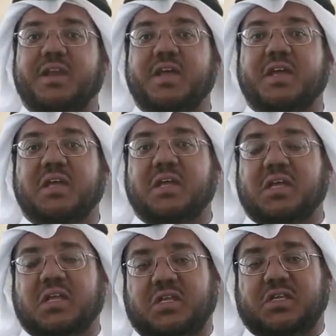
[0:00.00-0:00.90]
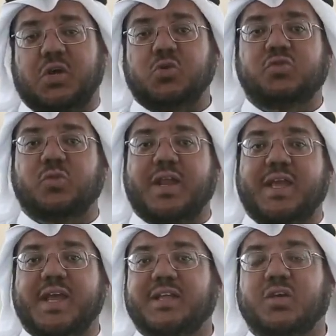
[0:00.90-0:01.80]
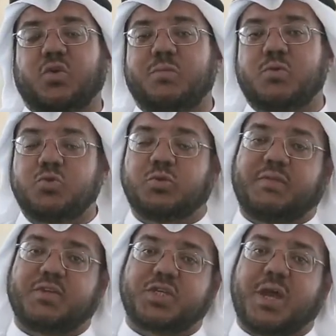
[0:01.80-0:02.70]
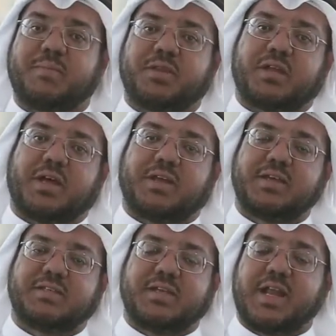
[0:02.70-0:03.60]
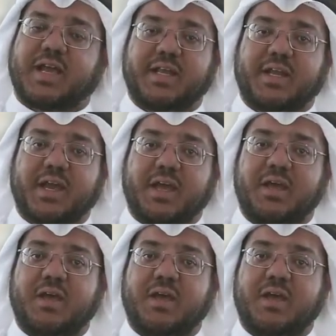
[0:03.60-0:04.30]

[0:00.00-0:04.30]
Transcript: آه، يعز علينا أن تكون موجودة في شعب مثل قرقيزيا لكن إحنا